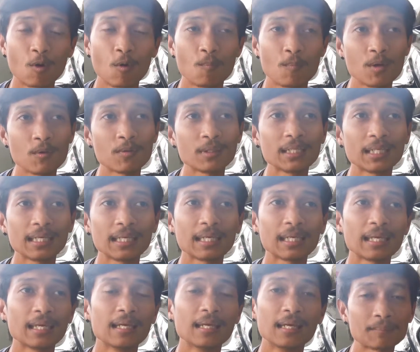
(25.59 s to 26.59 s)
ผมมีวิธี
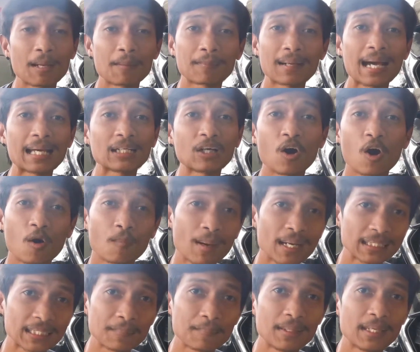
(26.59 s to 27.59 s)
สำหรับการขอ
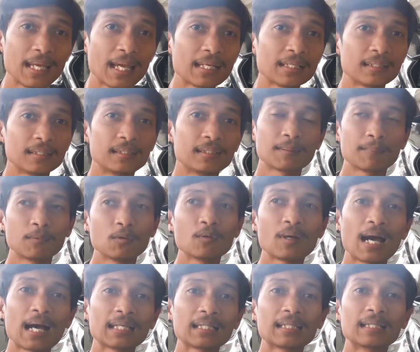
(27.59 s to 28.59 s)
ป้ายทะเบียนสำหรับลูก
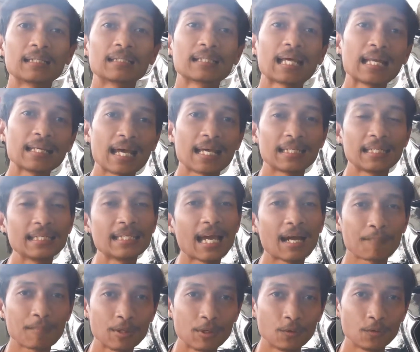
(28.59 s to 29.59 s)
ค้าท่านใดที่
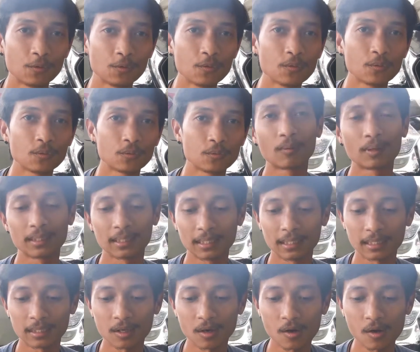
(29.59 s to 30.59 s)
ยังไม่รู้ วัน
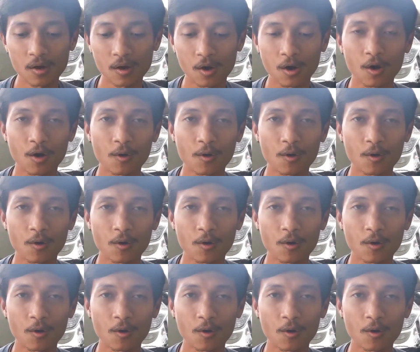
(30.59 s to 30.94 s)
นี้ก็